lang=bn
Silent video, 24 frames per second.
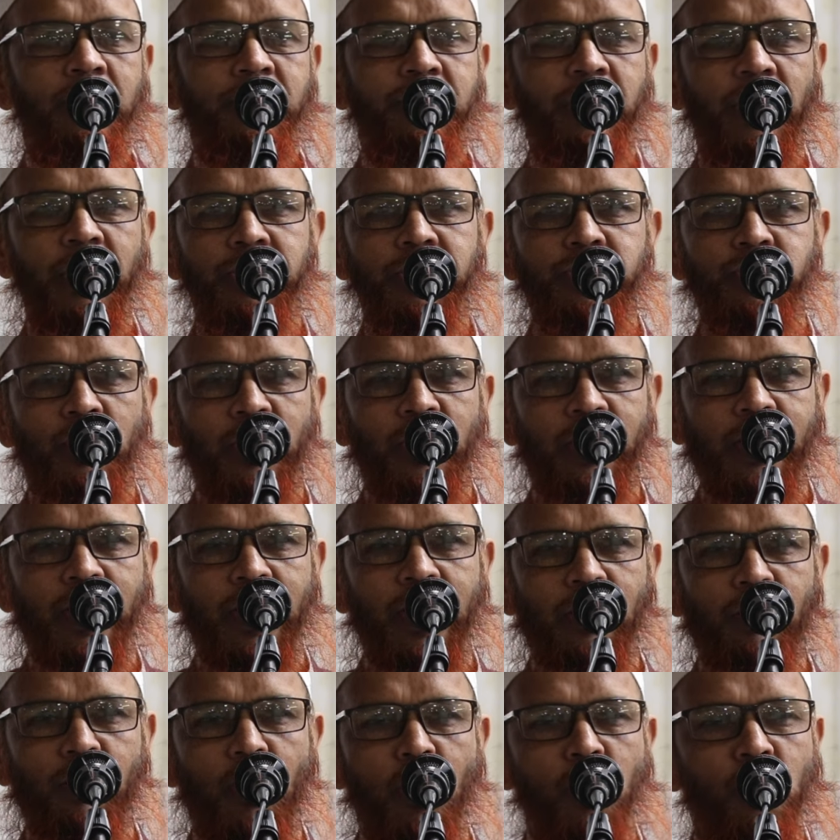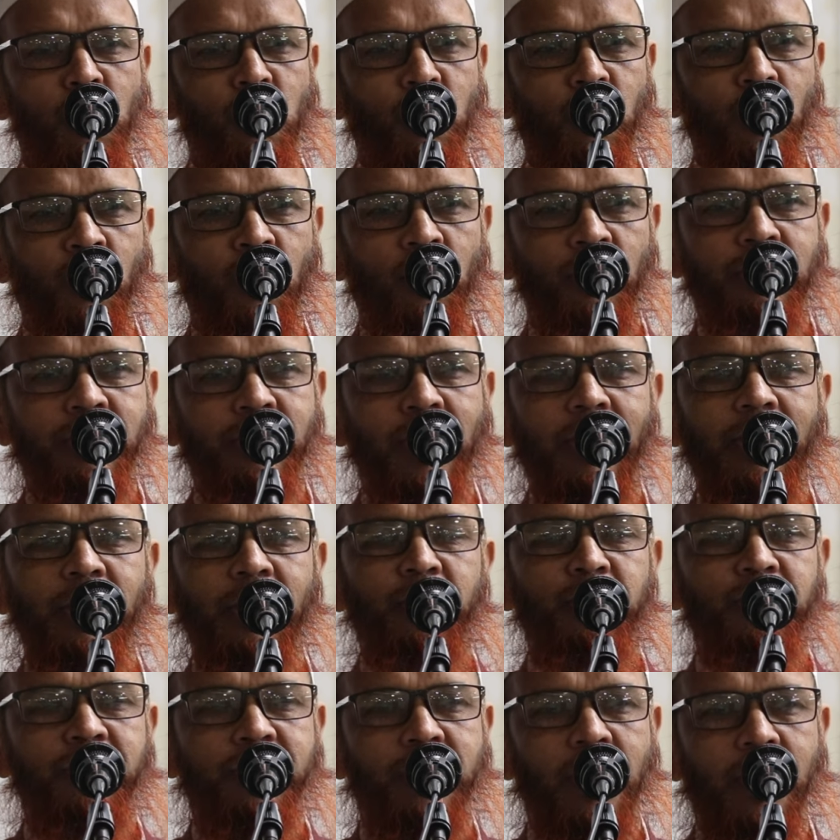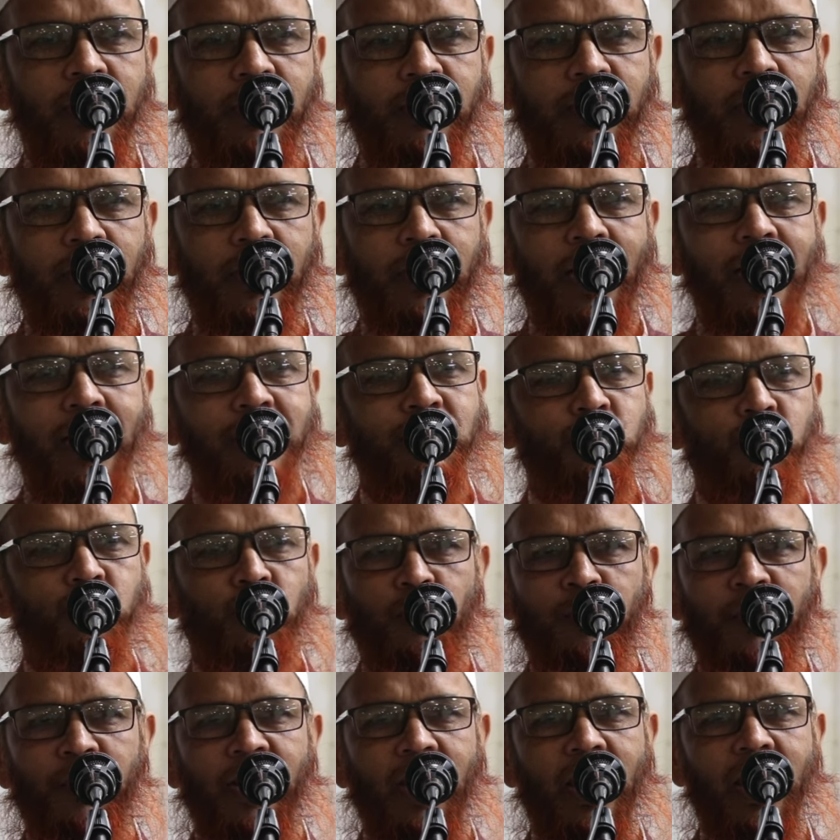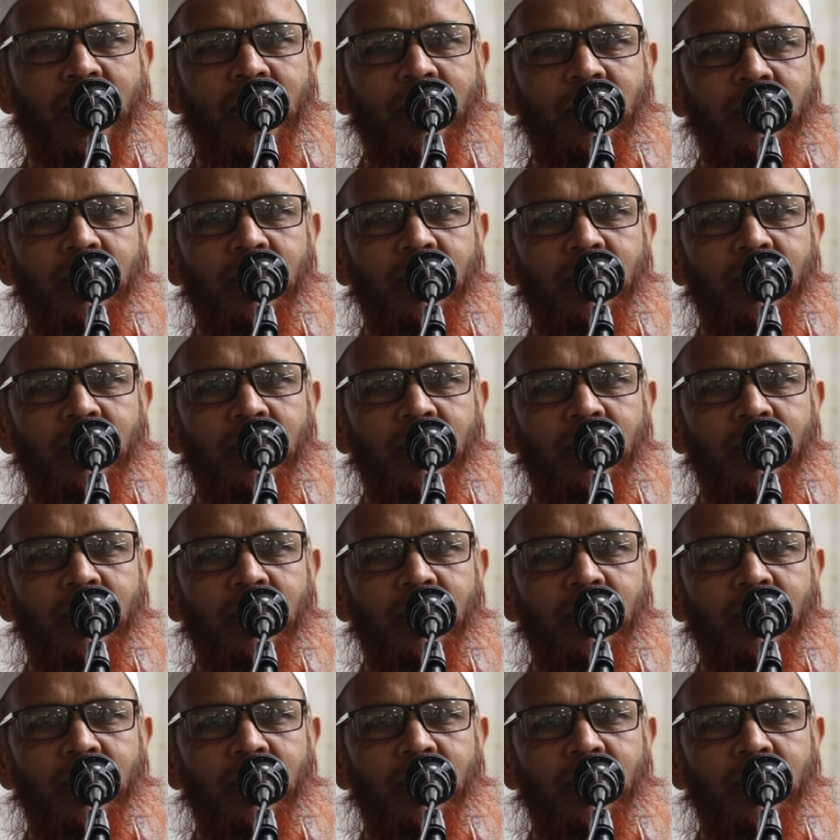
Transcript: সেই সরকার কখনো জাতীয় স্বার্থে কাজ করবে না